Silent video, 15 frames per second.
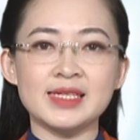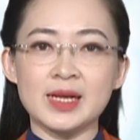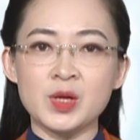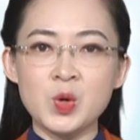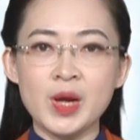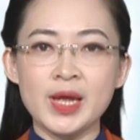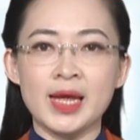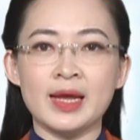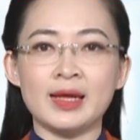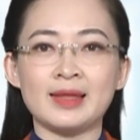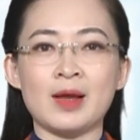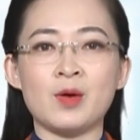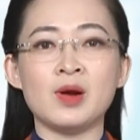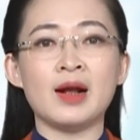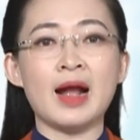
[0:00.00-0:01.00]
chăn nuôi
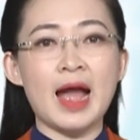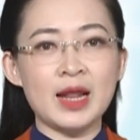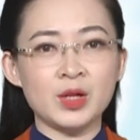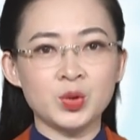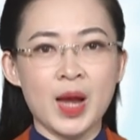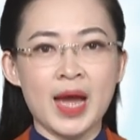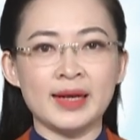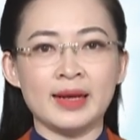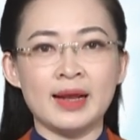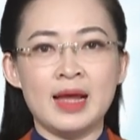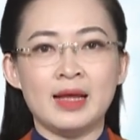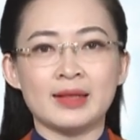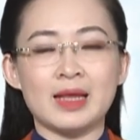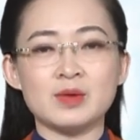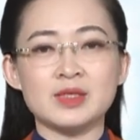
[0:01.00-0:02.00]
theo hướng an toàn,
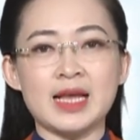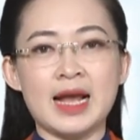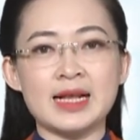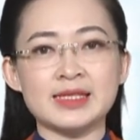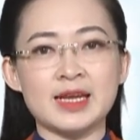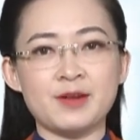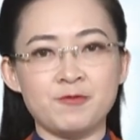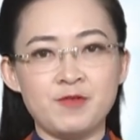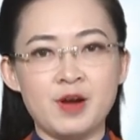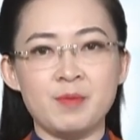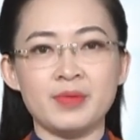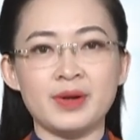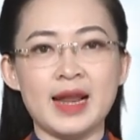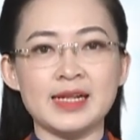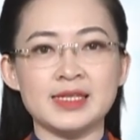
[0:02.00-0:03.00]
tạo ra sản phẩm
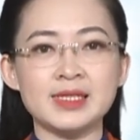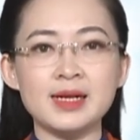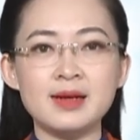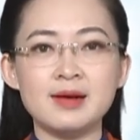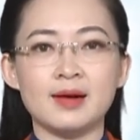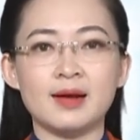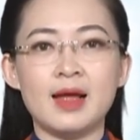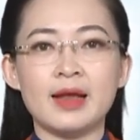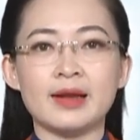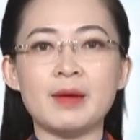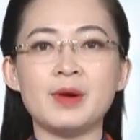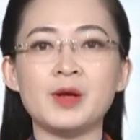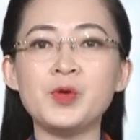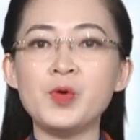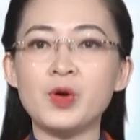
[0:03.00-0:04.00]
đạt chất lượng đáp
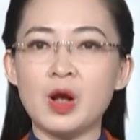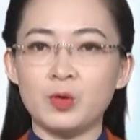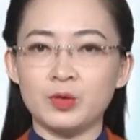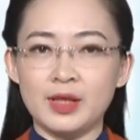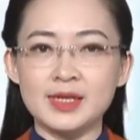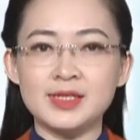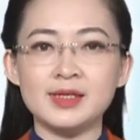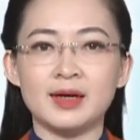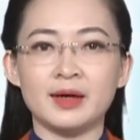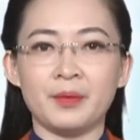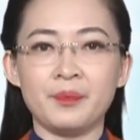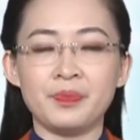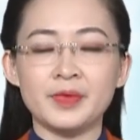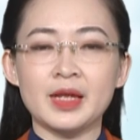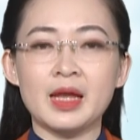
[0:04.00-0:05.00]
ứng nhu cầu thị trường.
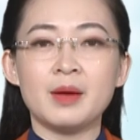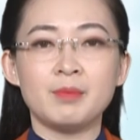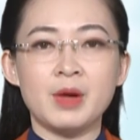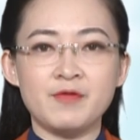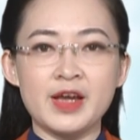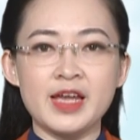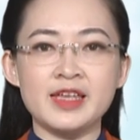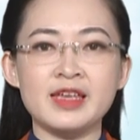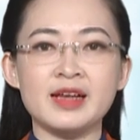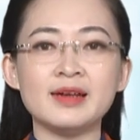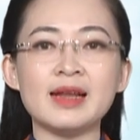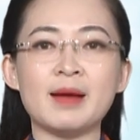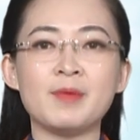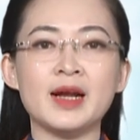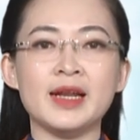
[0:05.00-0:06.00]
Bởi vậy,
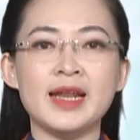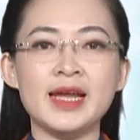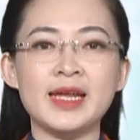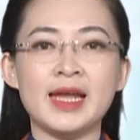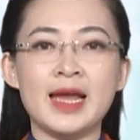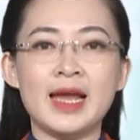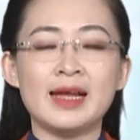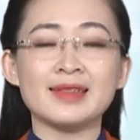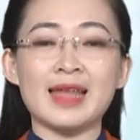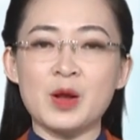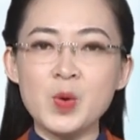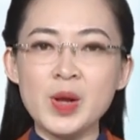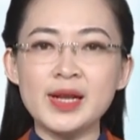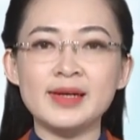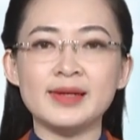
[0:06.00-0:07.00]
những năm gần đây, Thái
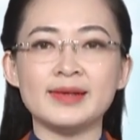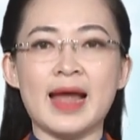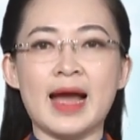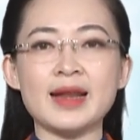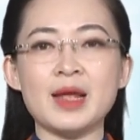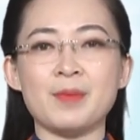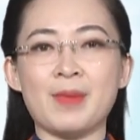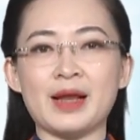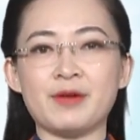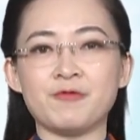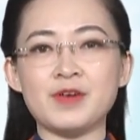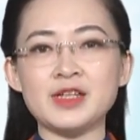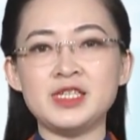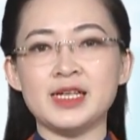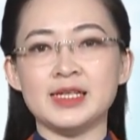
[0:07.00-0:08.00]
Nguyên đã đẩy mạnh
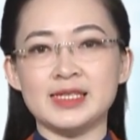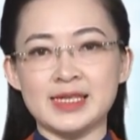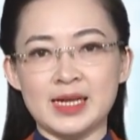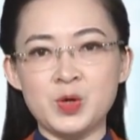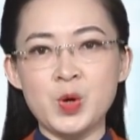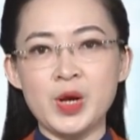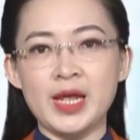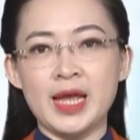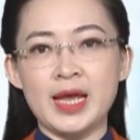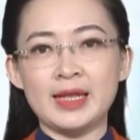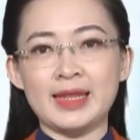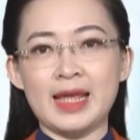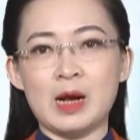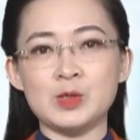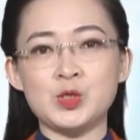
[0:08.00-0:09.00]
phát triển chăn nuôi
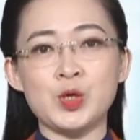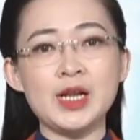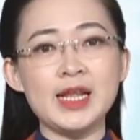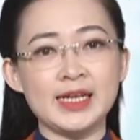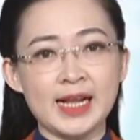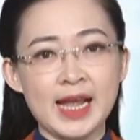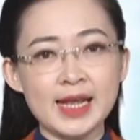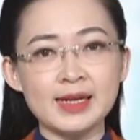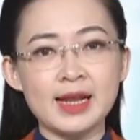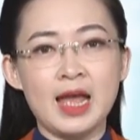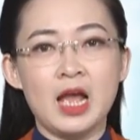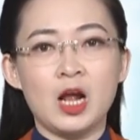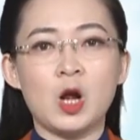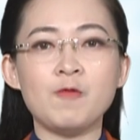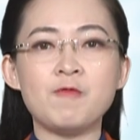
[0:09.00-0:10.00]
theo chuỗi liên kết,
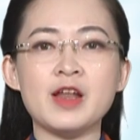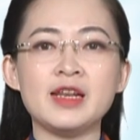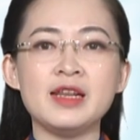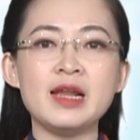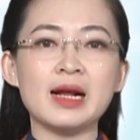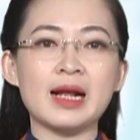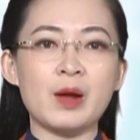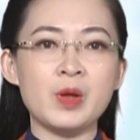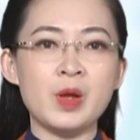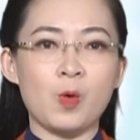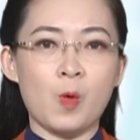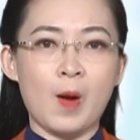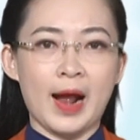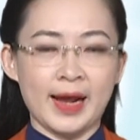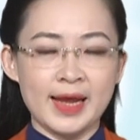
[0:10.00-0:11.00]
góp phần nâng cao hiệu
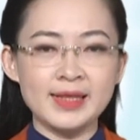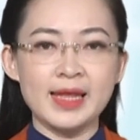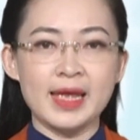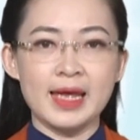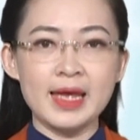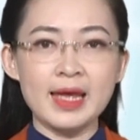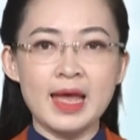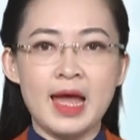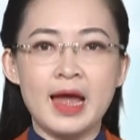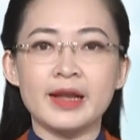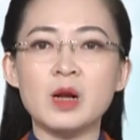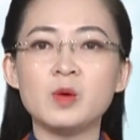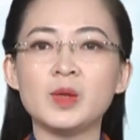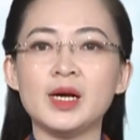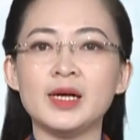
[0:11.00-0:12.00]
quả kinh tế,
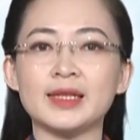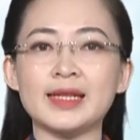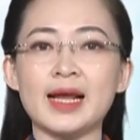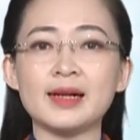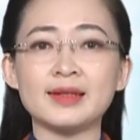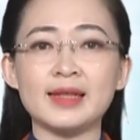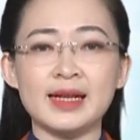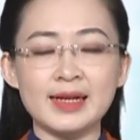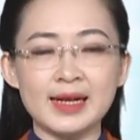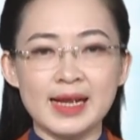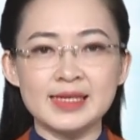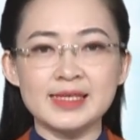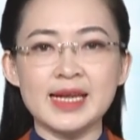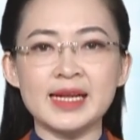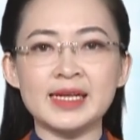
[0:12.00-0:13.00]
đồng thời tăng tính
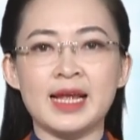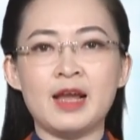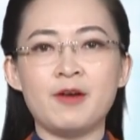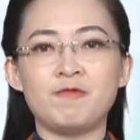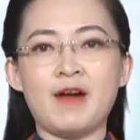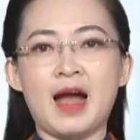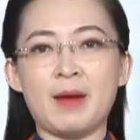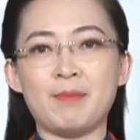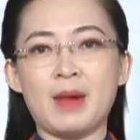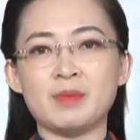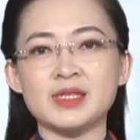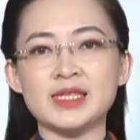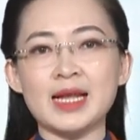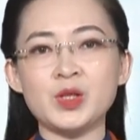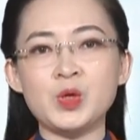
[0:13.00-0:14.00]
cạnh tranh và bám
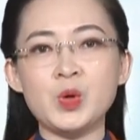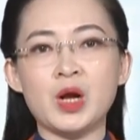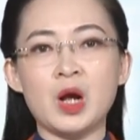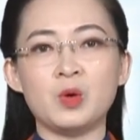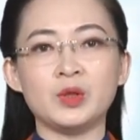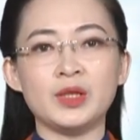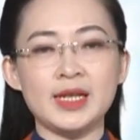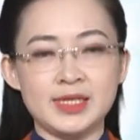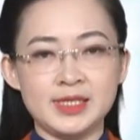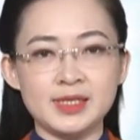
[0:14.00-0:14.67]
sát nhu cầu thị